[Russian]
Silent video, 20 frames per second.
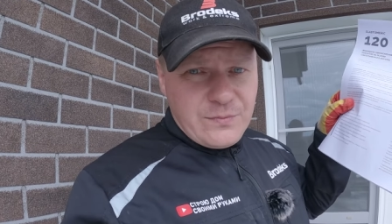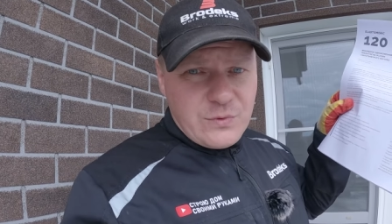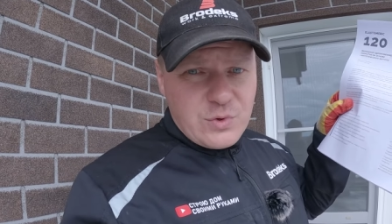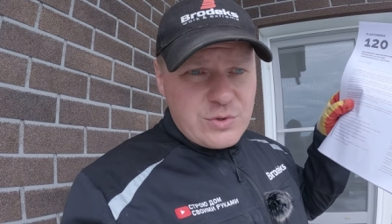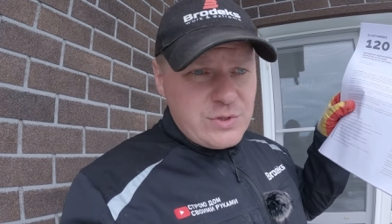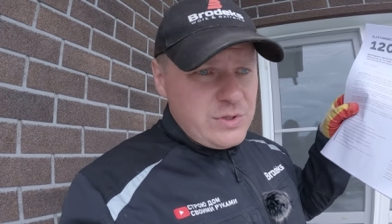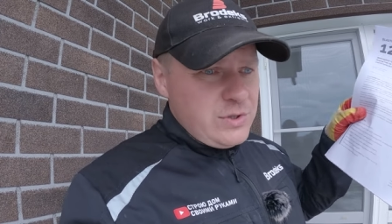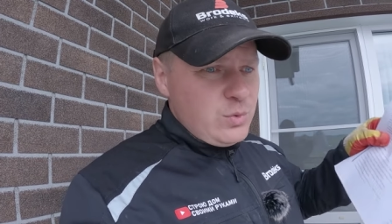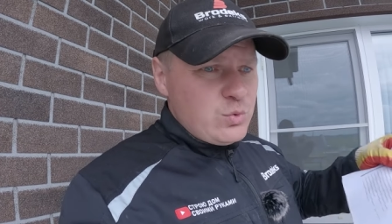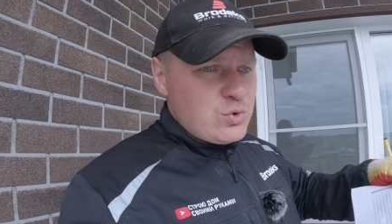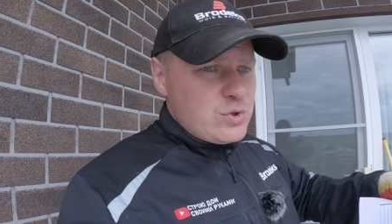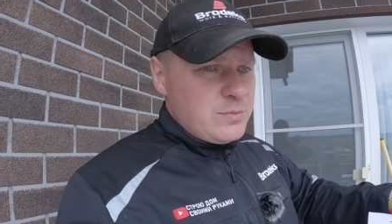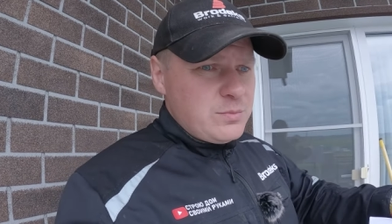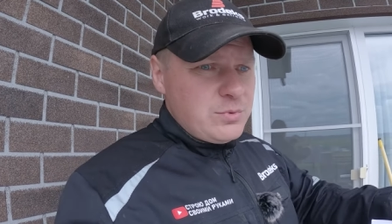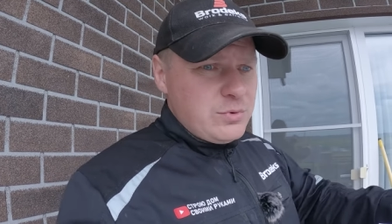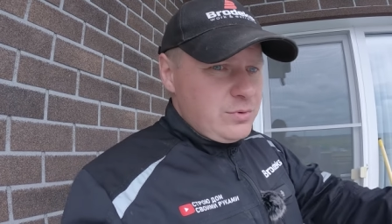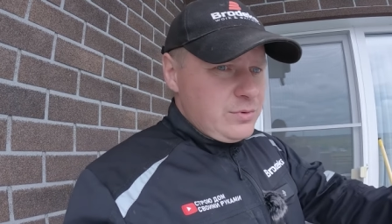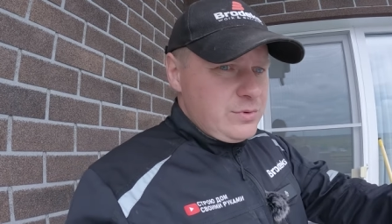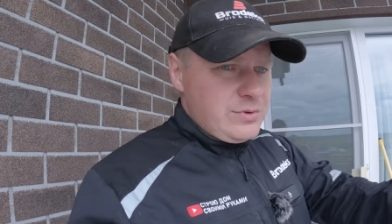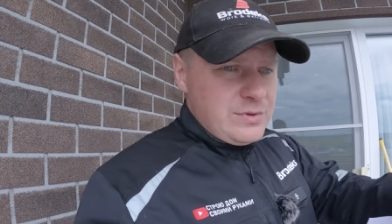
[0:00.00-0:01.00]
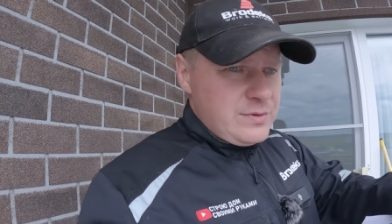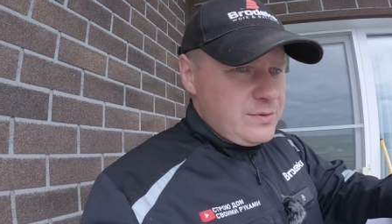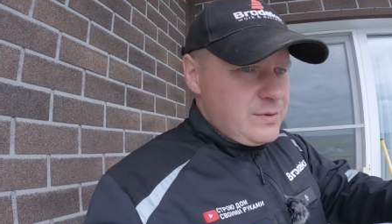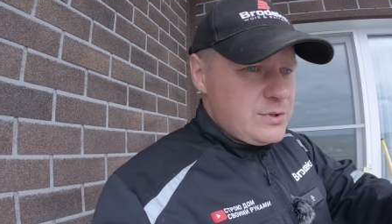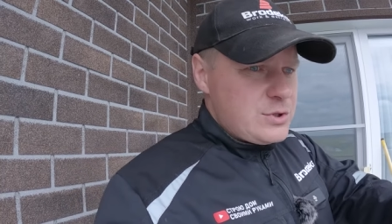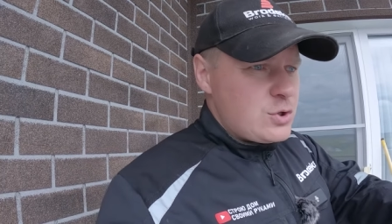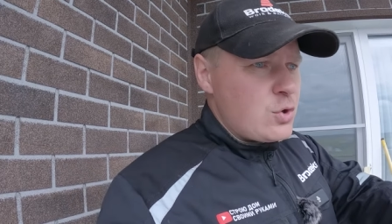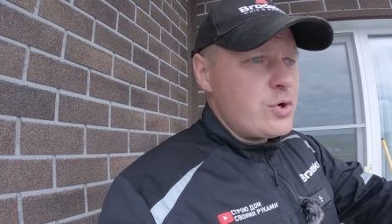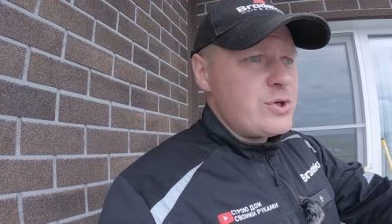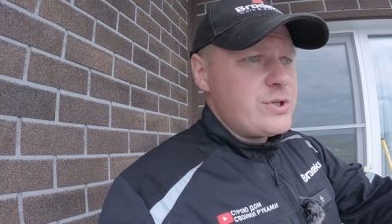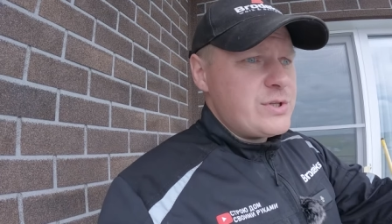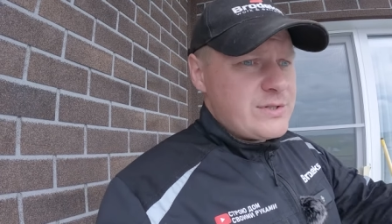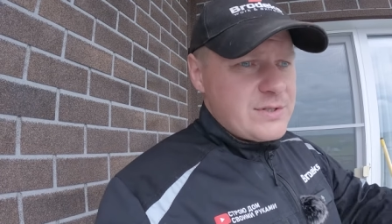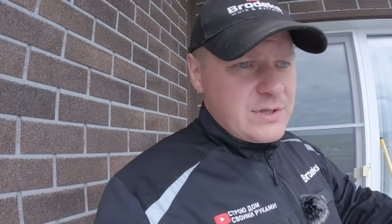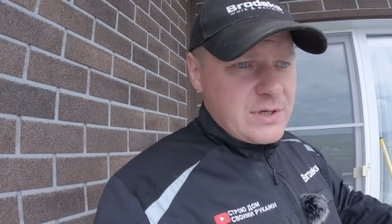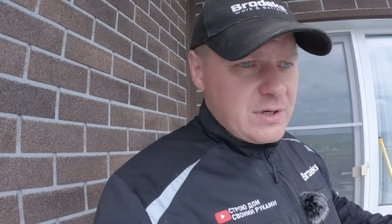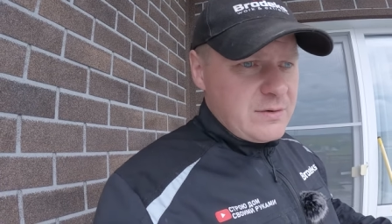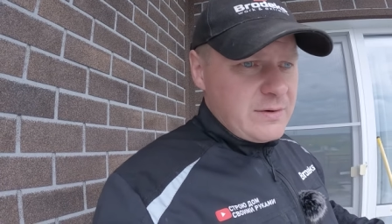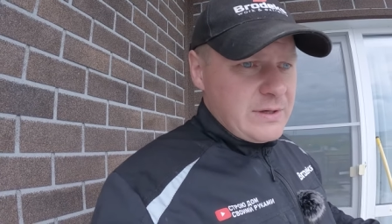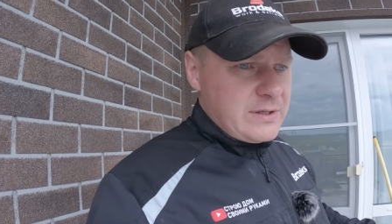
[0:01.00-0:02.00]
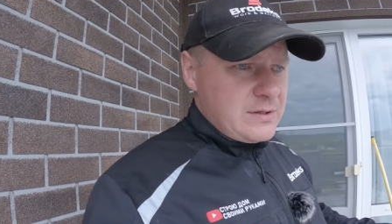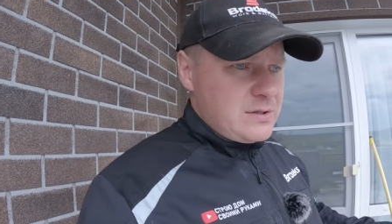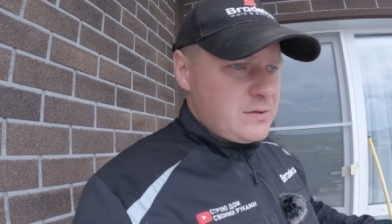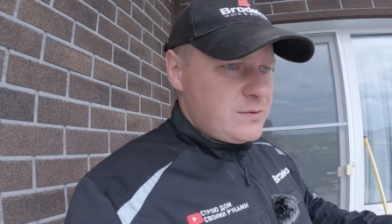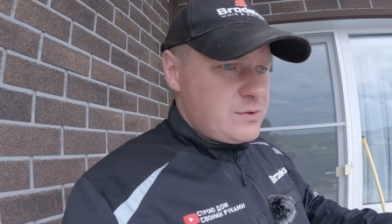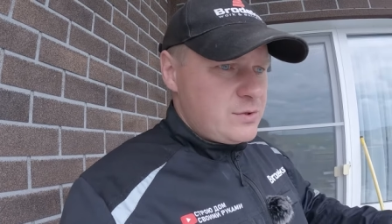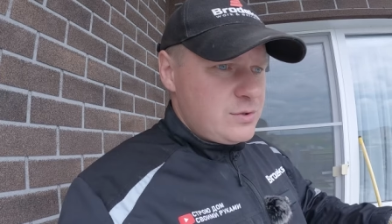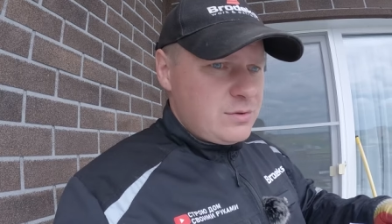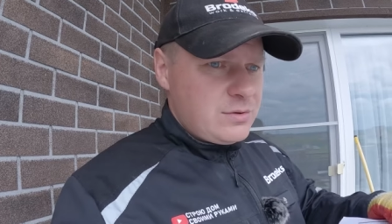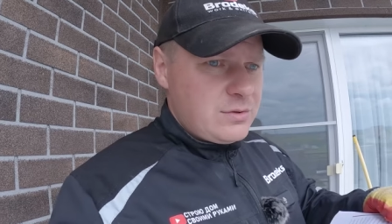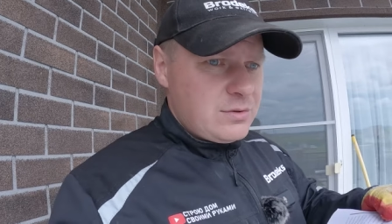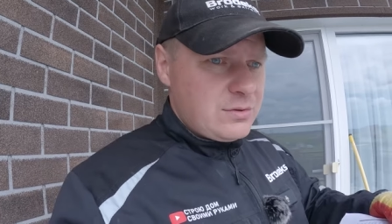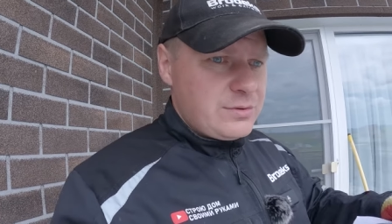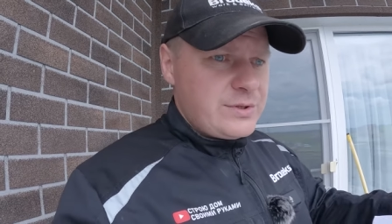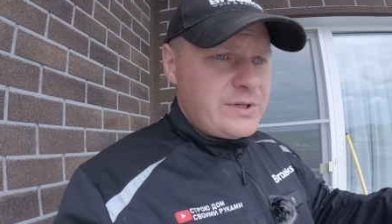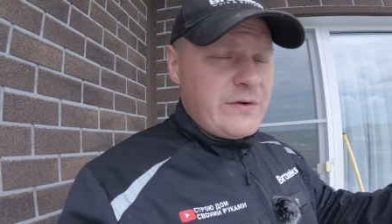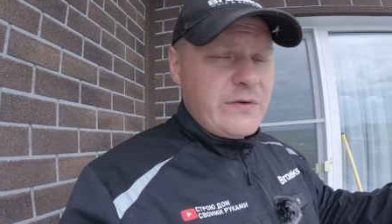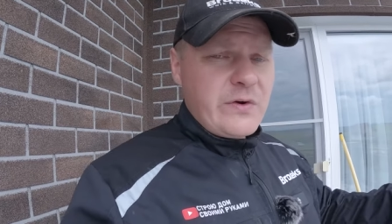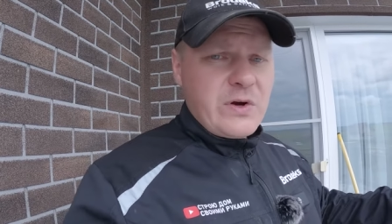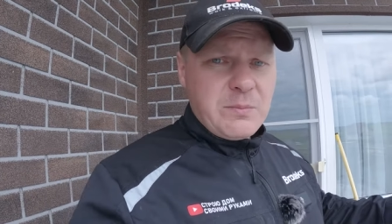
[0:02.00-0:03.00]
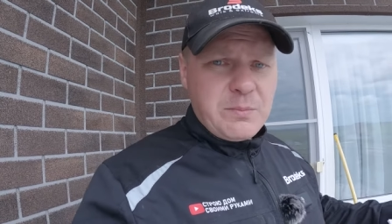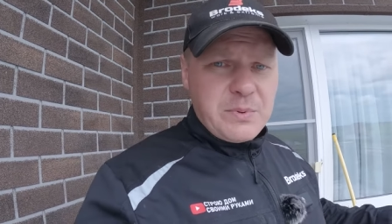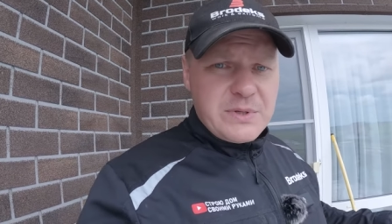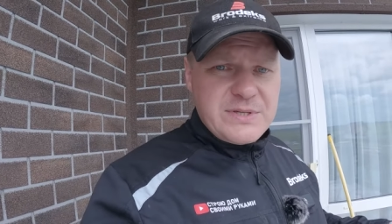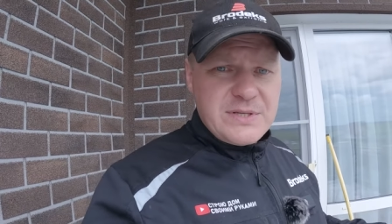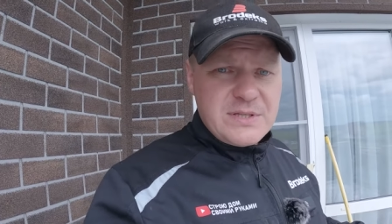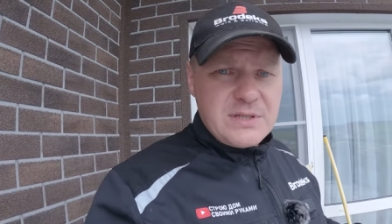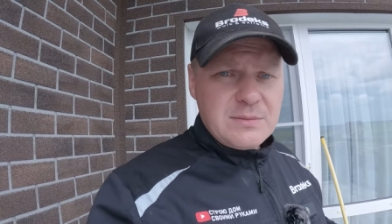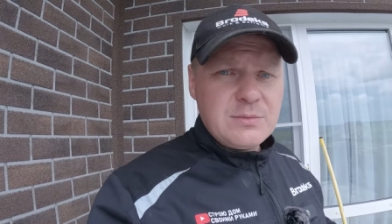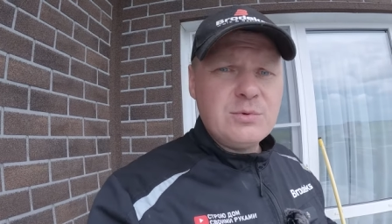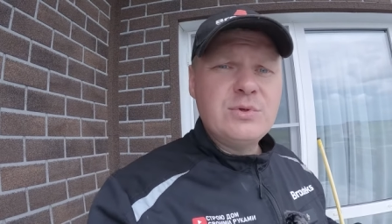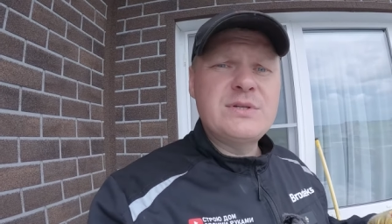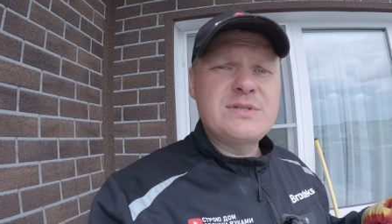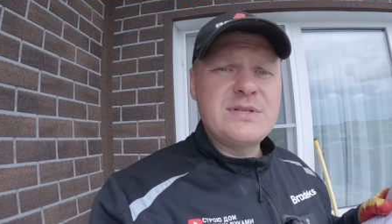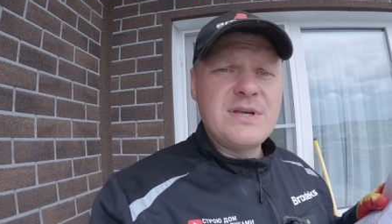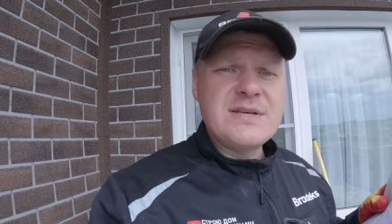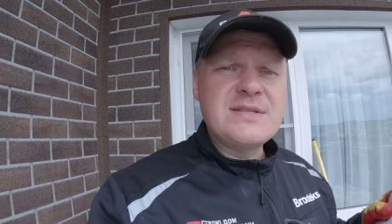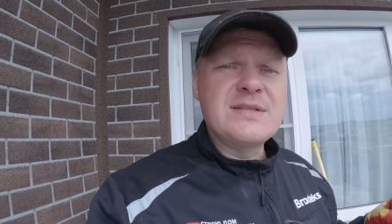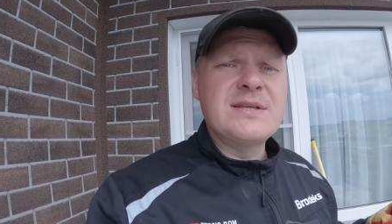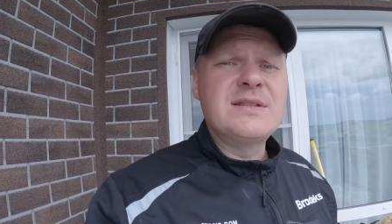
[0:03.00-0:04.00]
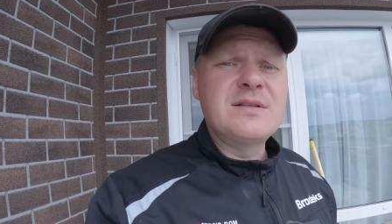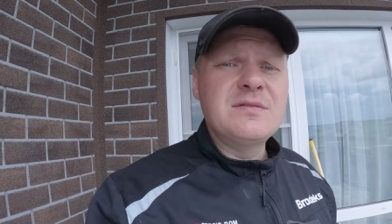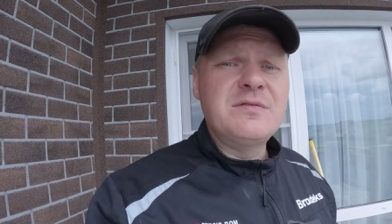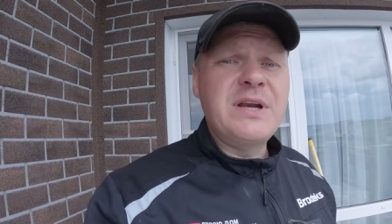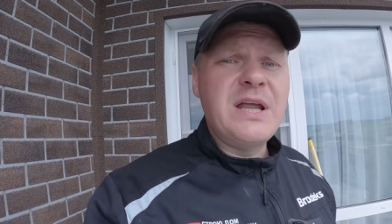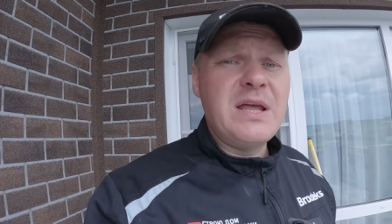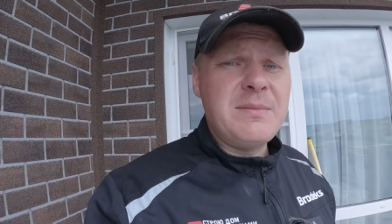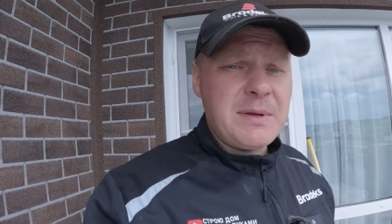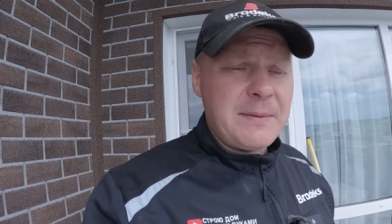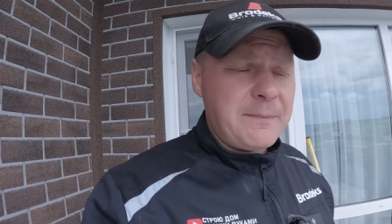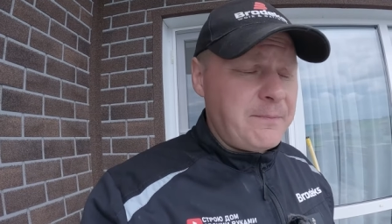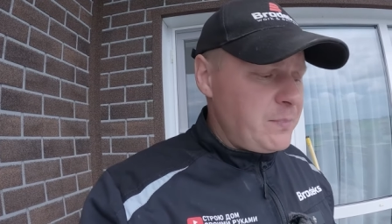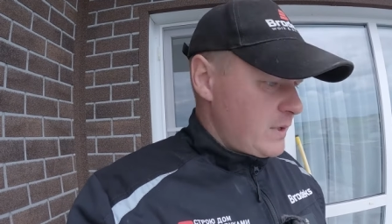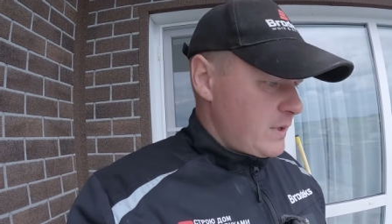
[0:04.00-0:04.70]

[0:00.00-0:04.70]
то есть не нужно будет срочно закрывать это все деревокомпозитом, у нас есть на это время.